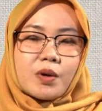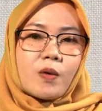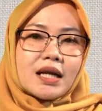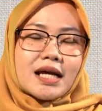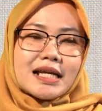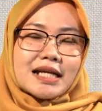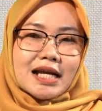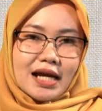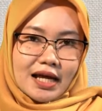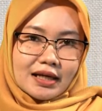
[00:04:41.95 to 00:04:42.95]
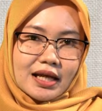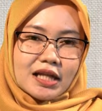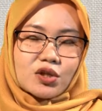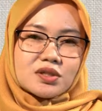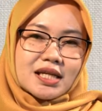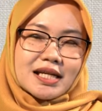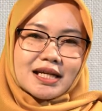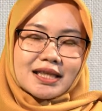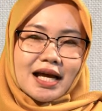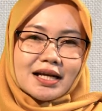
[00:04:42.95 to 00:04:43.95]
kewarganegaraan atau
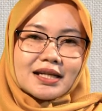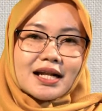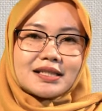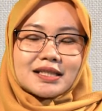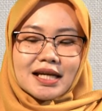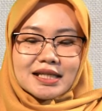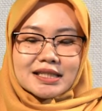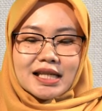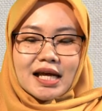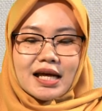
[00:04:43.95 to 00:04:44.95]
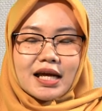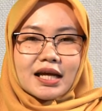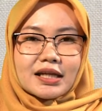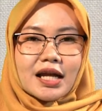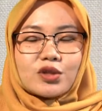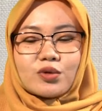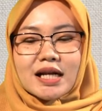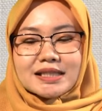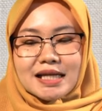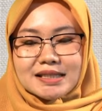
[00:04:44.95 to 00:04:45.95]
sering kita kenal dengan istilah
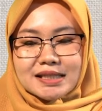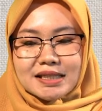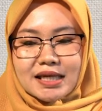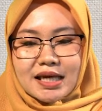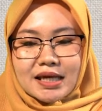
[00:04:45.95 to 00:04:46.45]
naturalisasi,